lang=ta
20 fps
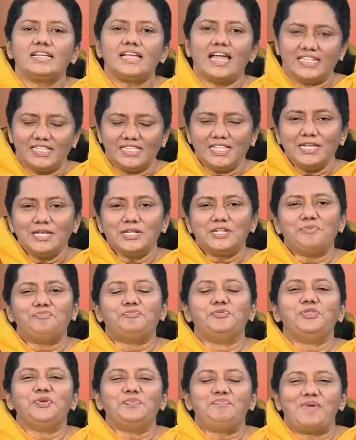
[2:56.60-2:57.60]
கத்தருக்கு
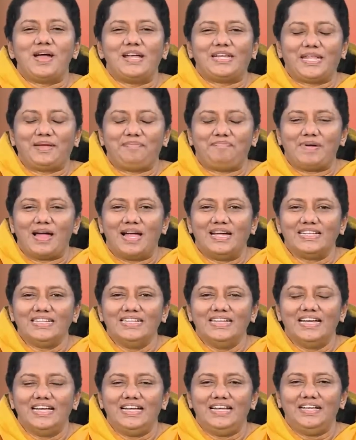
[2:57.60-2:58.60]
புதுப்பாட்டை
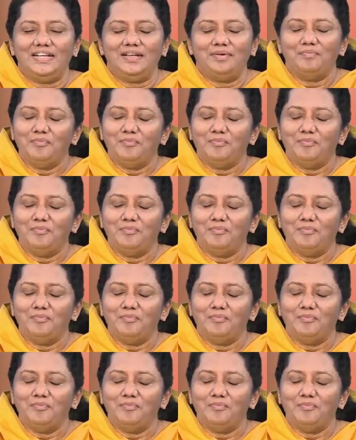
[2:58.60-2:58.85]
பாடுங்கள்